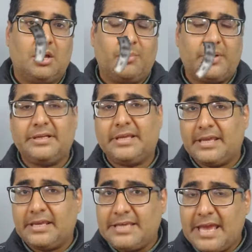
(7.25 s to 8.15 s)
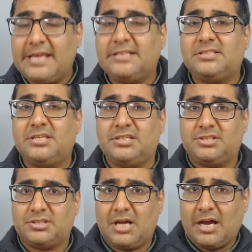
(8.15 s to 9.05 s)
बट यही
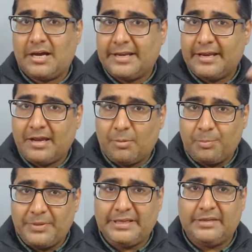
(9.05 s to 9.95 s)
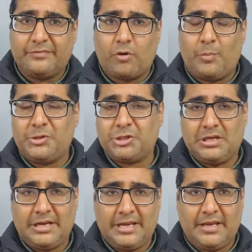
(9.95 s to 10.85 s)
चीज अगर एक कंपनी की फॉर्मेशन
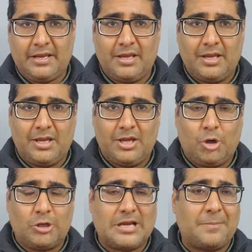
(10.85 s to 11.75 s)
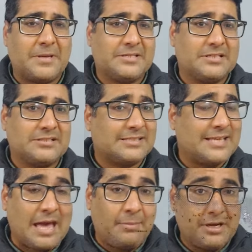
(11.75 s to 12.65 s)
ले और आपके साथ
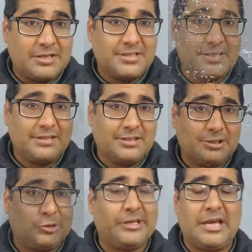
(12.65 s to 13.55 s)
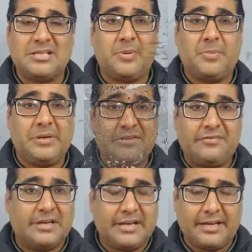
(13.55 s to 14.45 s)
स्कैम कर जाए तो क्या इसमें बिलीव
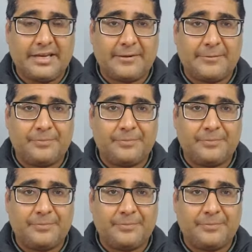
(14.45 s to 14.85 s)
करेंगे